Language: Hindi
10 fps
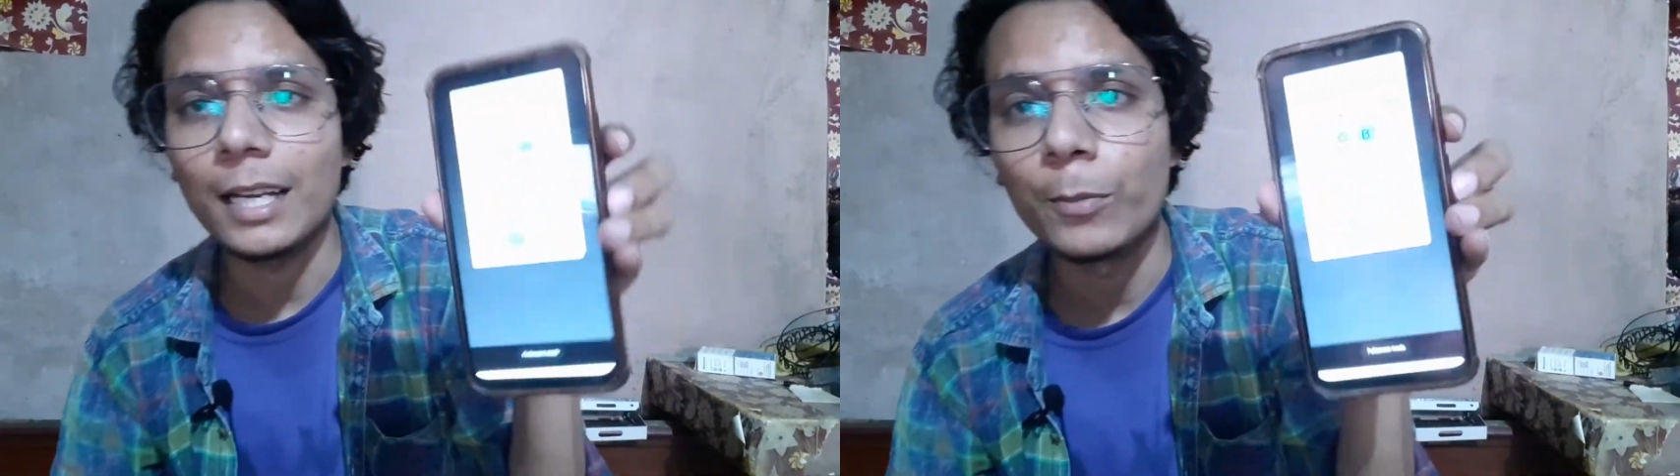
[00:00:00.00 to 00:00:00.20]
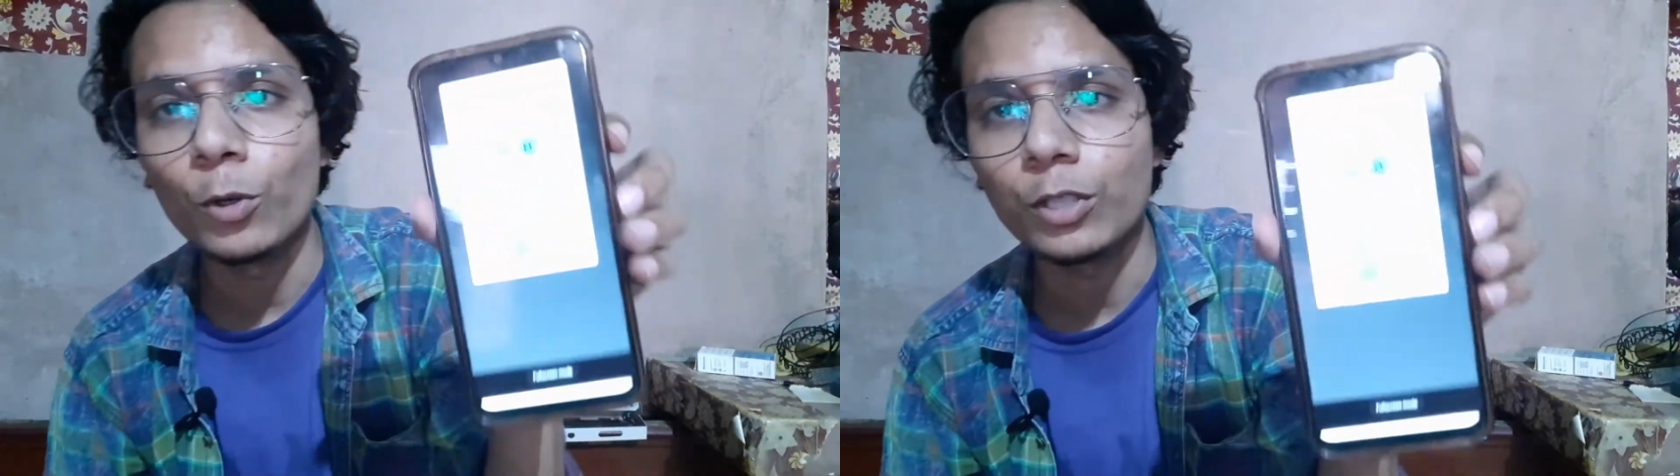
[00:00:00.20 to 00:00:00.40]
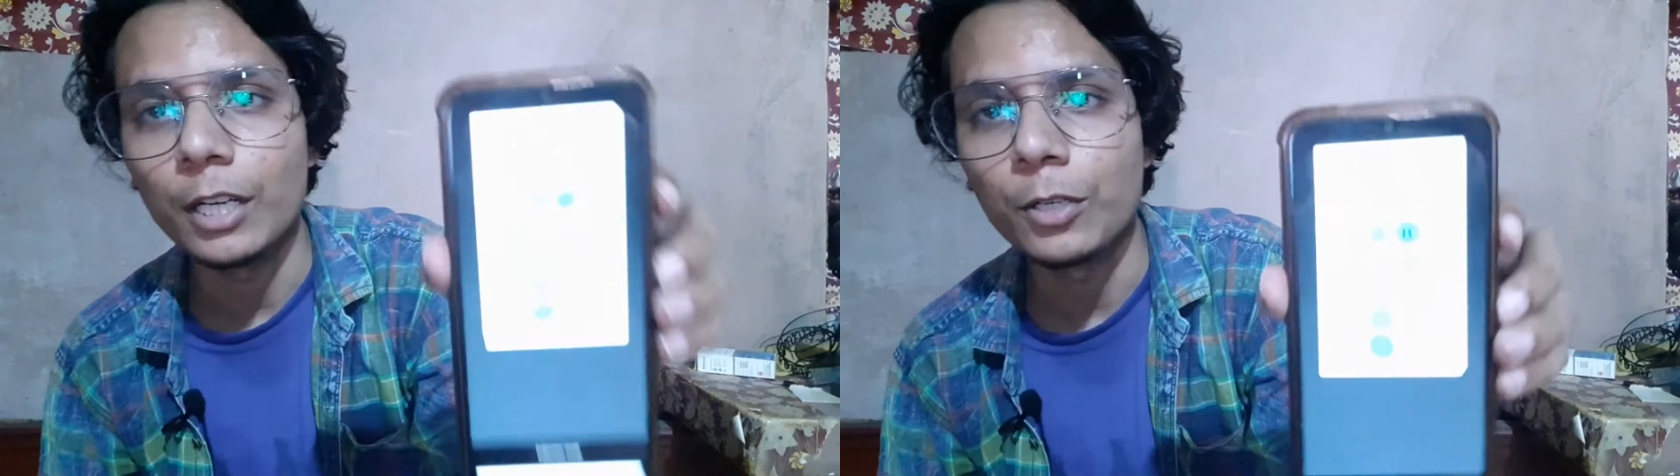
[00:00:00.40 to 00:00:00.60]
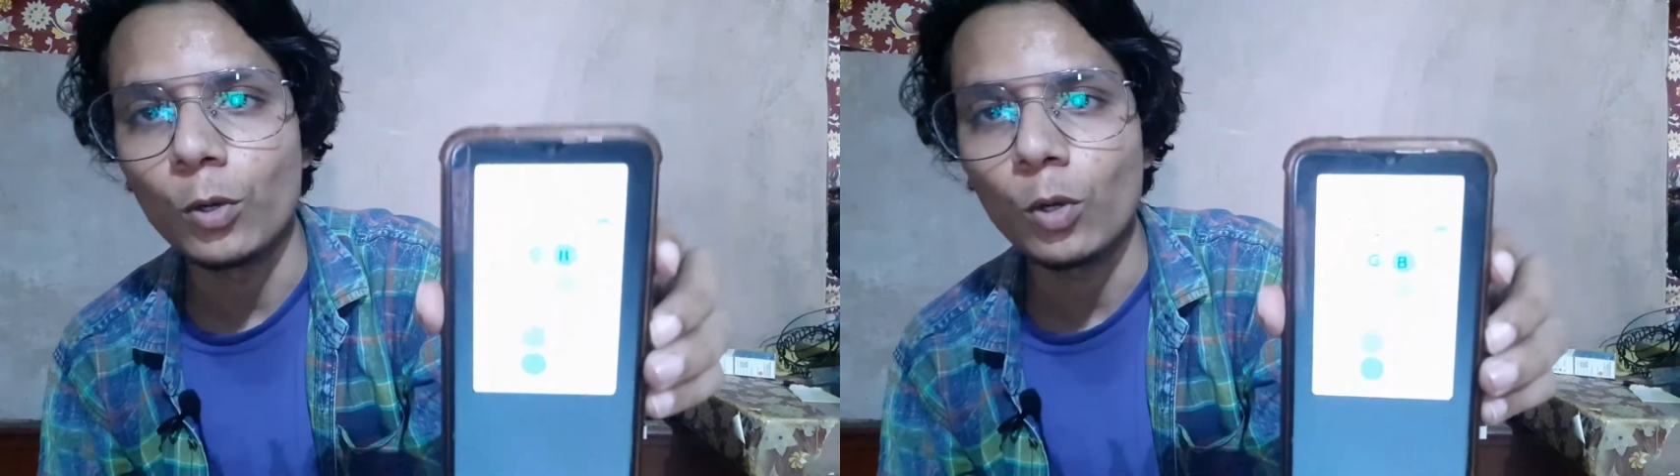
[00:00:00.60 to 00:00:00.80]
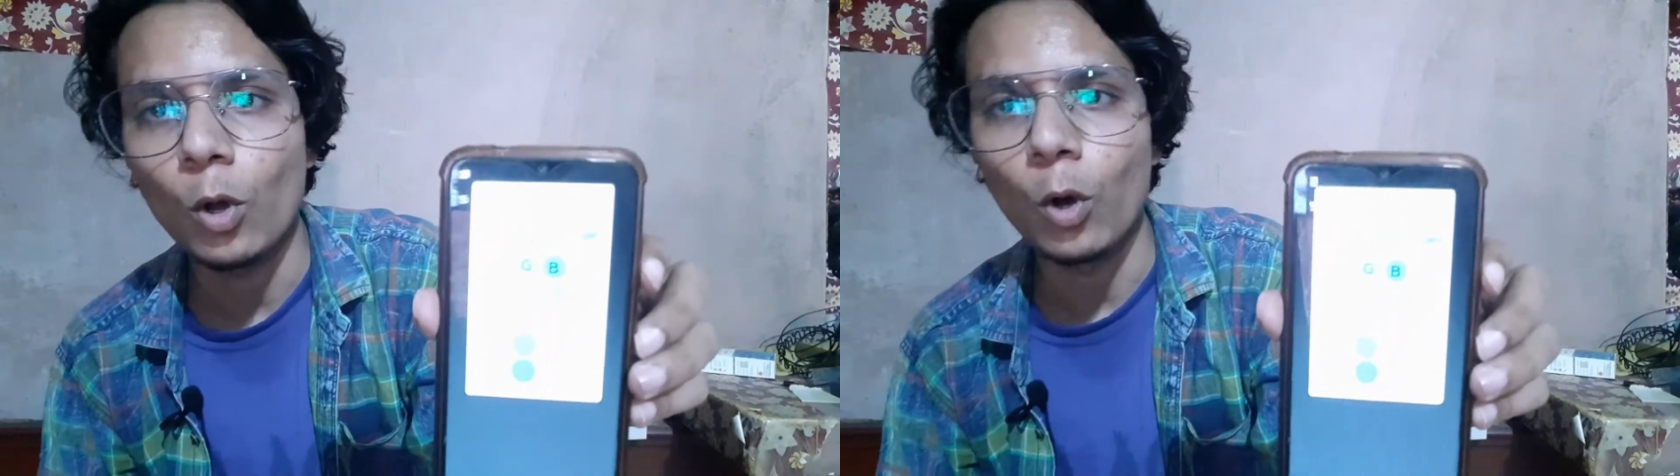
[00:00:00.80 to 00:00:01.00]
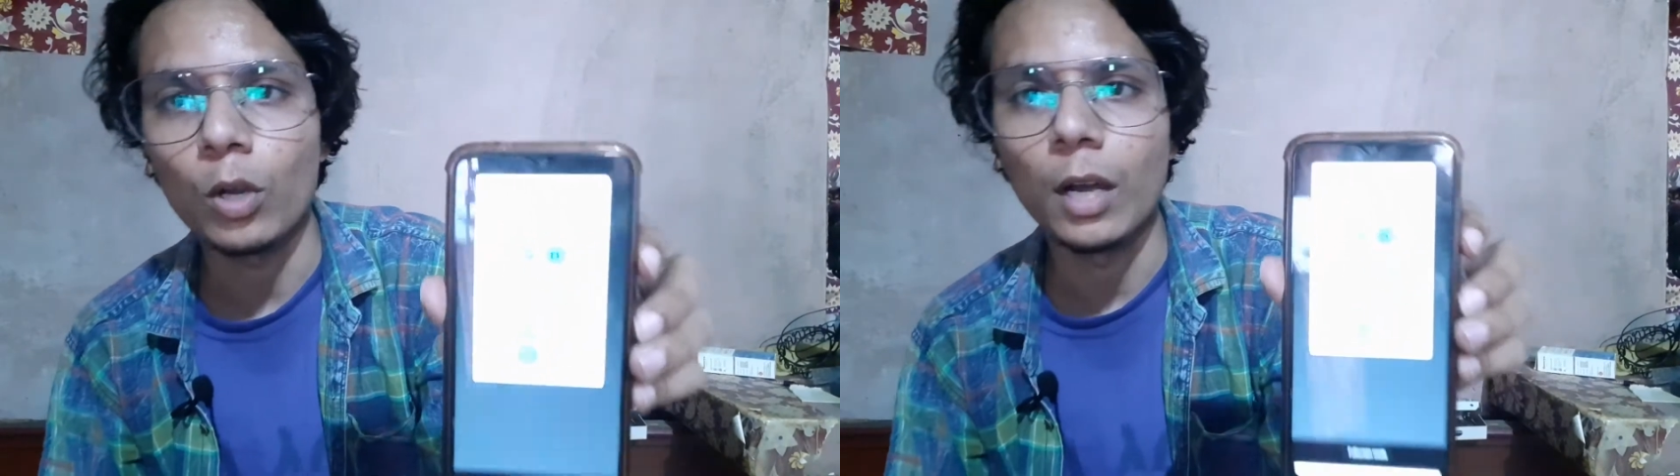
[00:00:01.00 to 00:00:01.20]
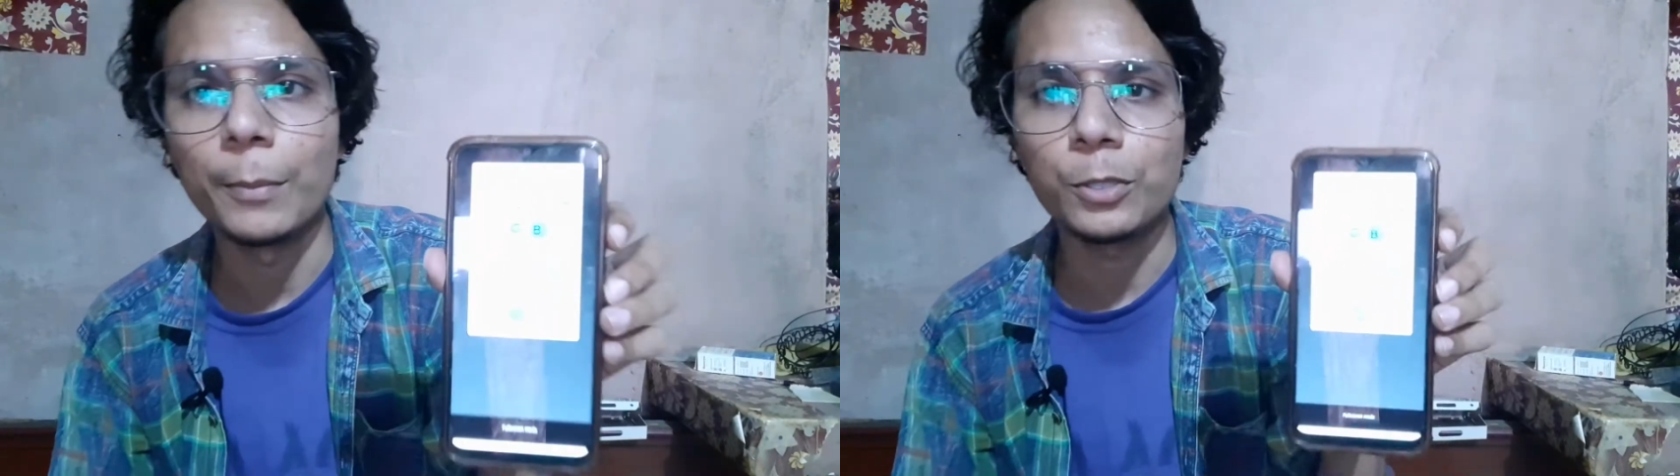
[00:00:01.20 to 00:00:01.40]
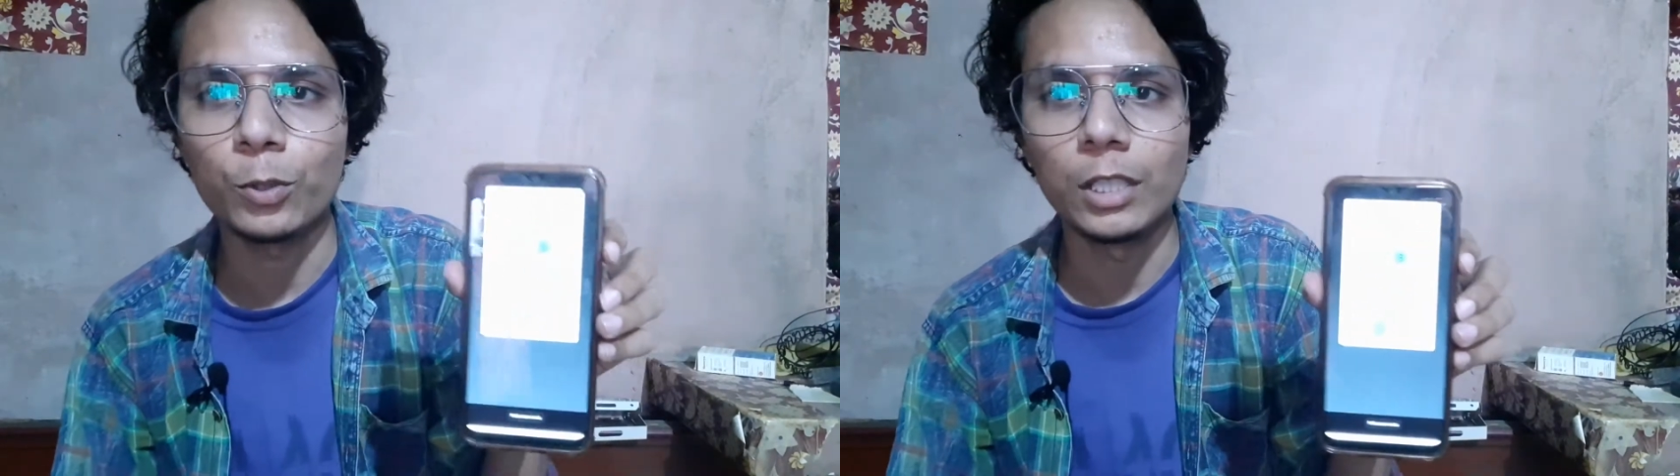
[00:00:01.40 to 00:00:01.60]
रिमोट कंट्रोल और हम
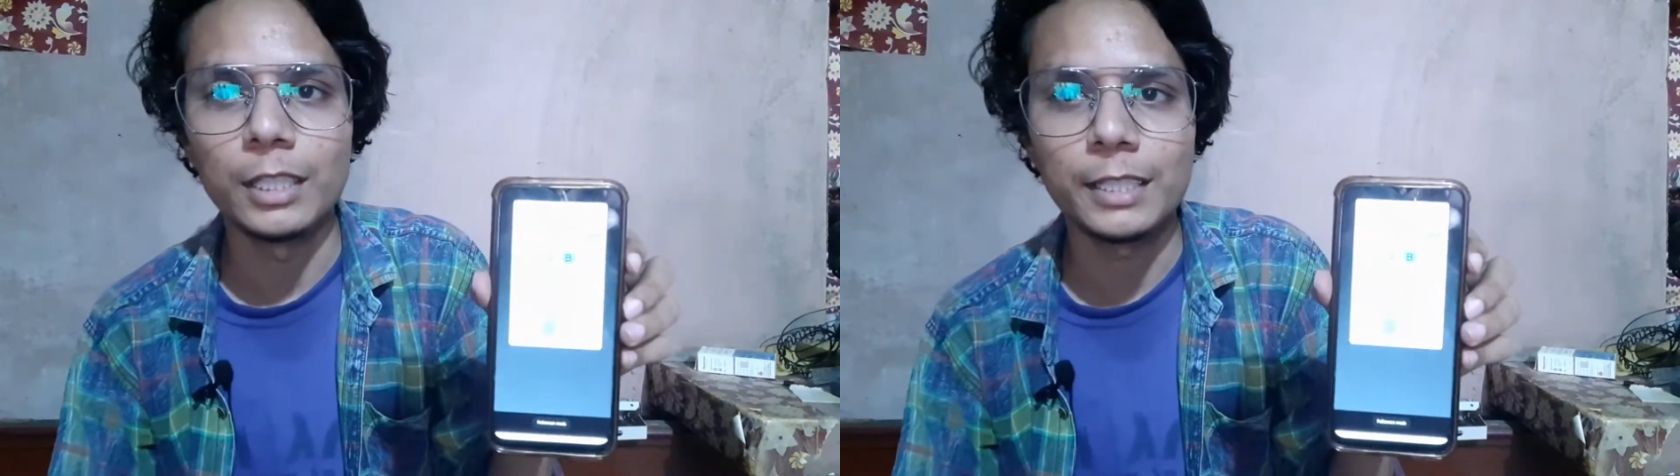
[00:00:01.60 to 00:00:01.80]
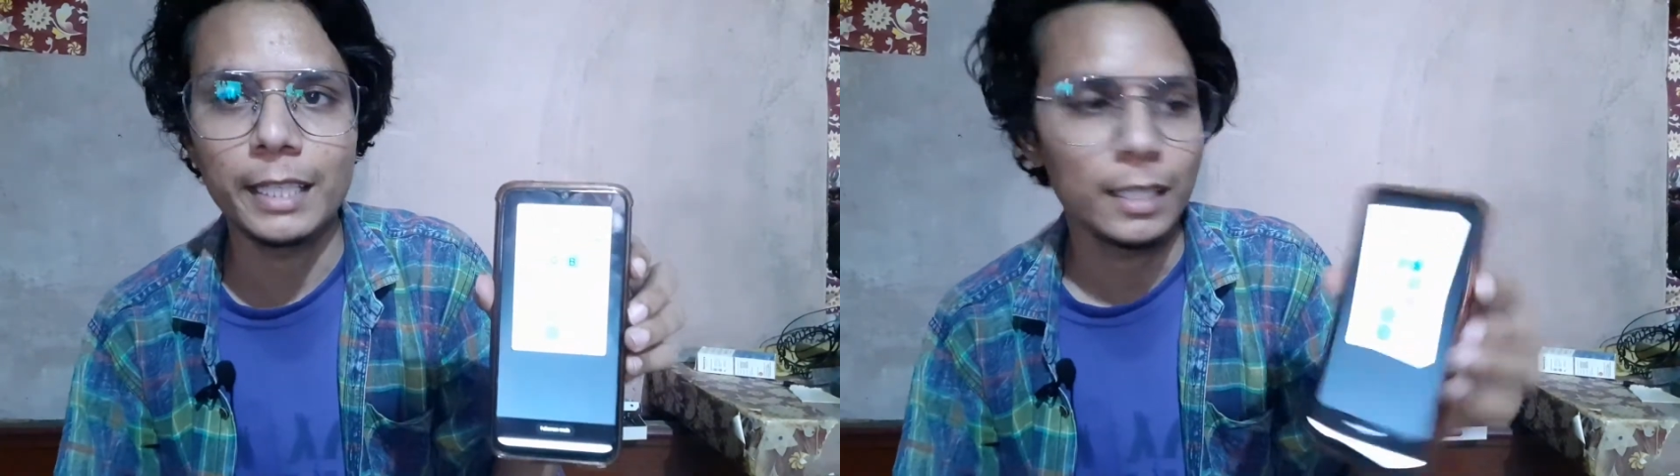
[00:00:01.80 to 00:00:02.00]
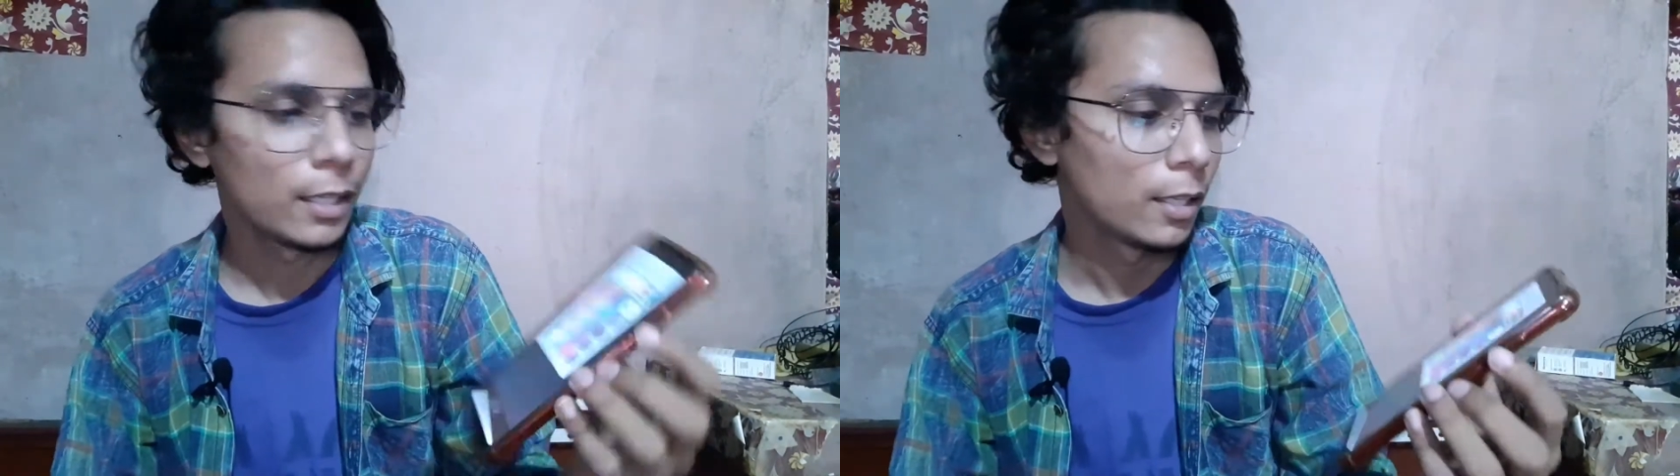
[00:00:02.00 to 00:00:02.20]
इसको जल्दी से